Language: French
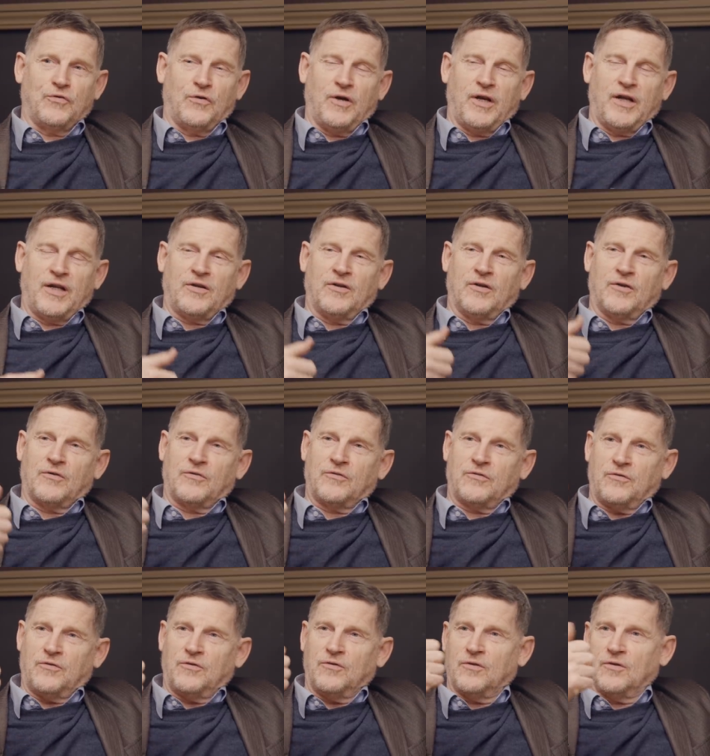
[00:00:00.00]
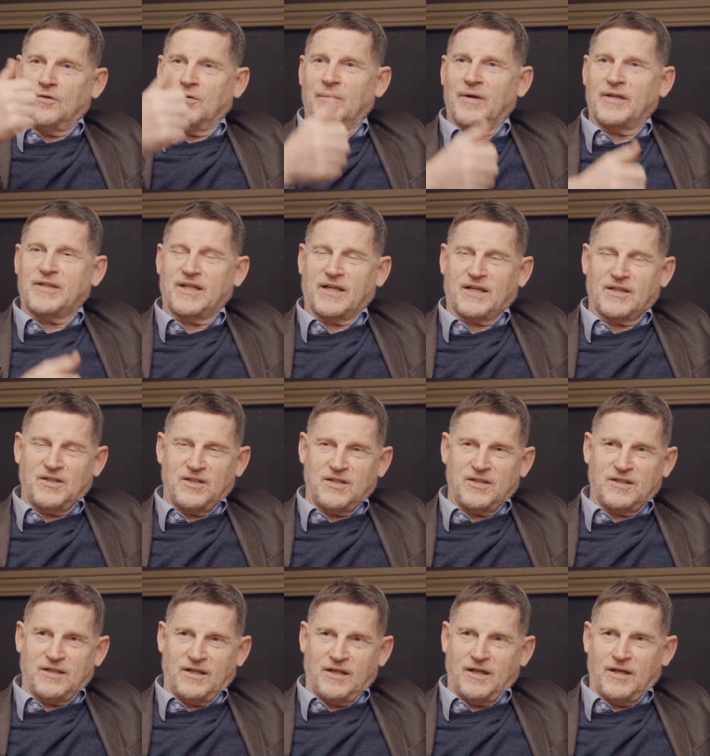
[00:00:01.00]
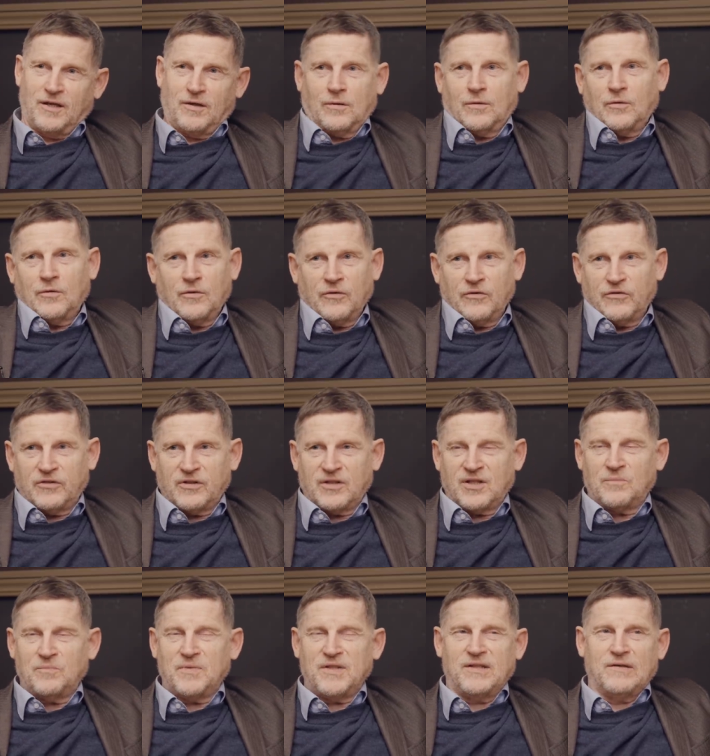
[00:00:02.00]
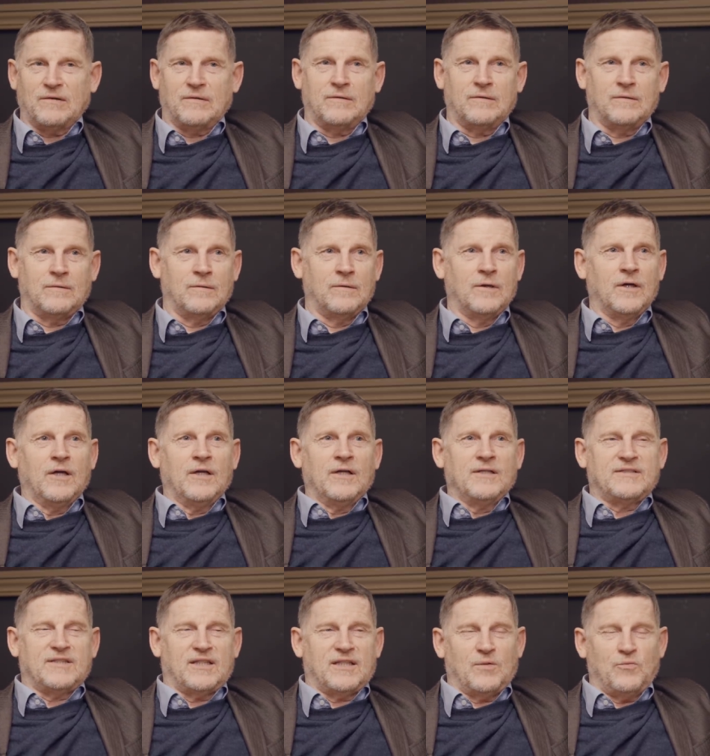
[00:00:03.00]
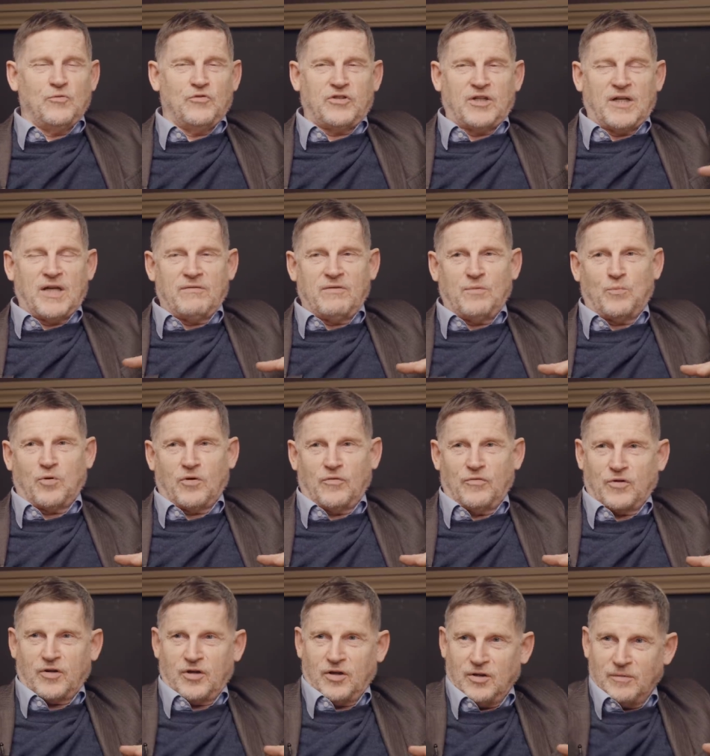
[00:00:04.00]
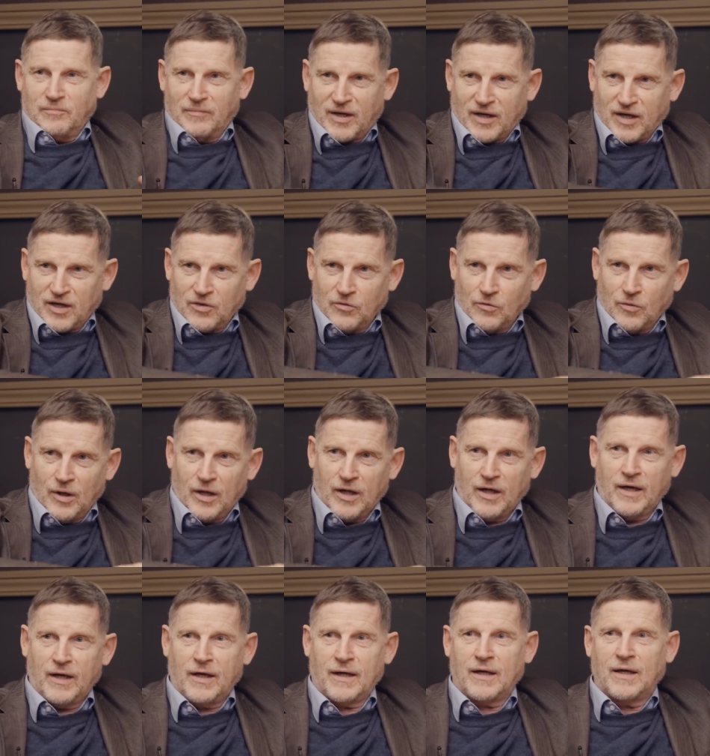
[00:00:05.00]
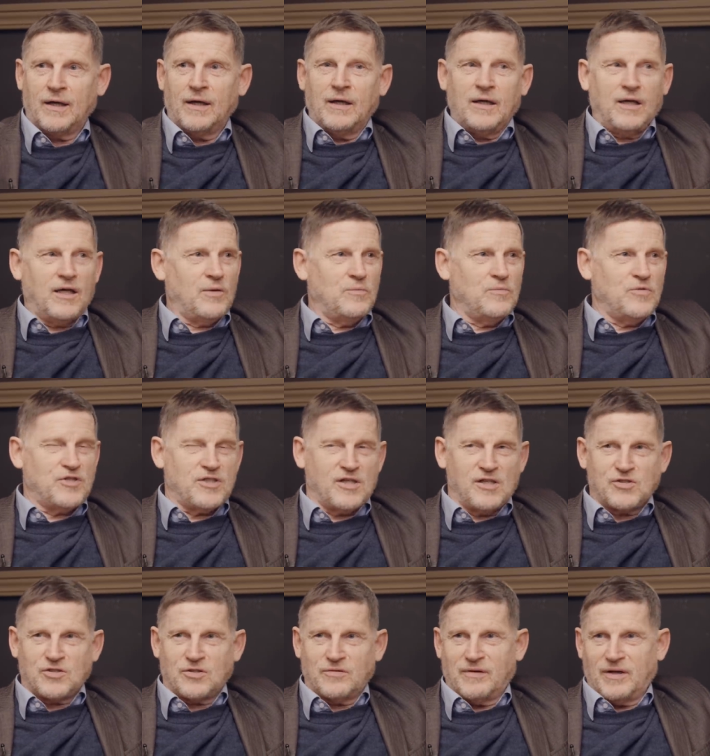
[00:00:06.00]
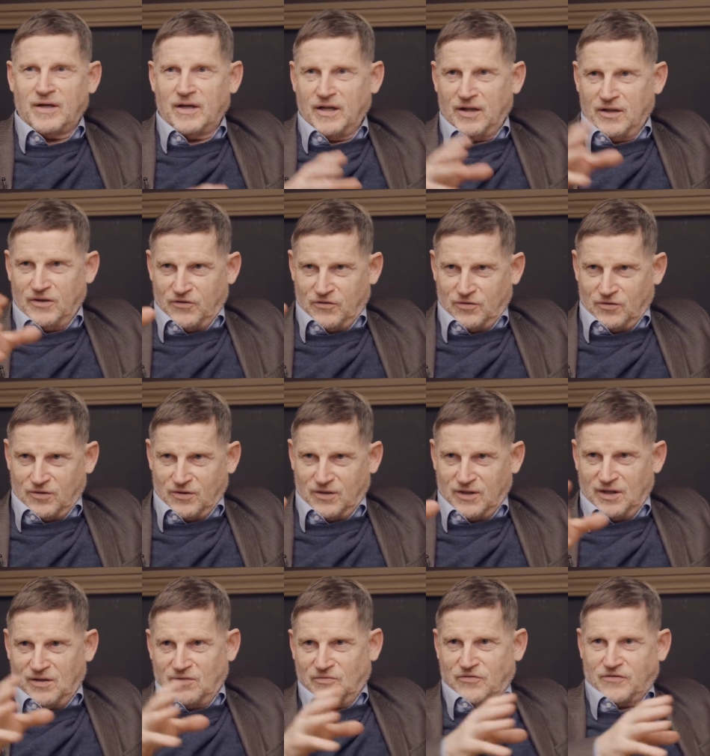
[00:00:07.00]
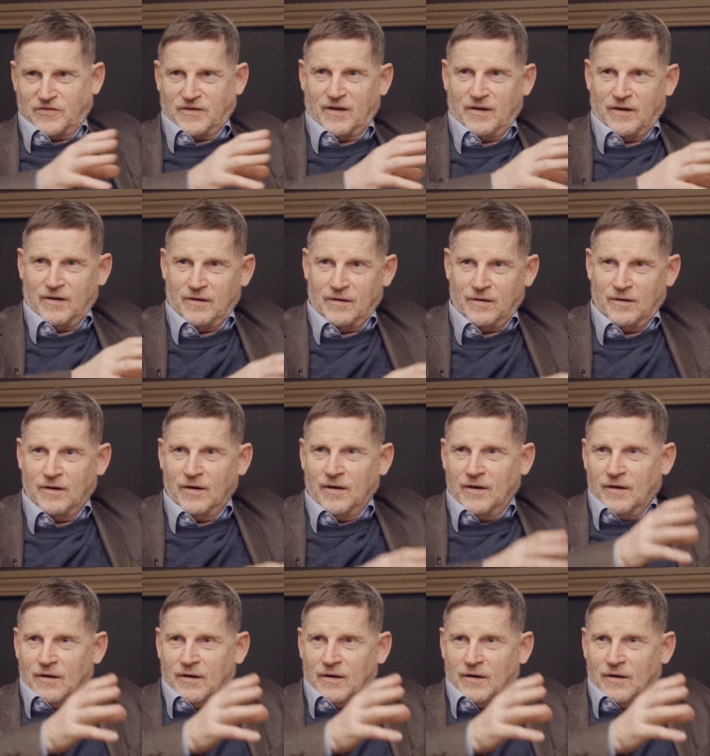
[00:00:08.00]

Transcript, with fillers: volaient dans une maternité, c'était bidon. Saddam Hussein avait provoqué une marée noire et Michel Chevalet sur TF1,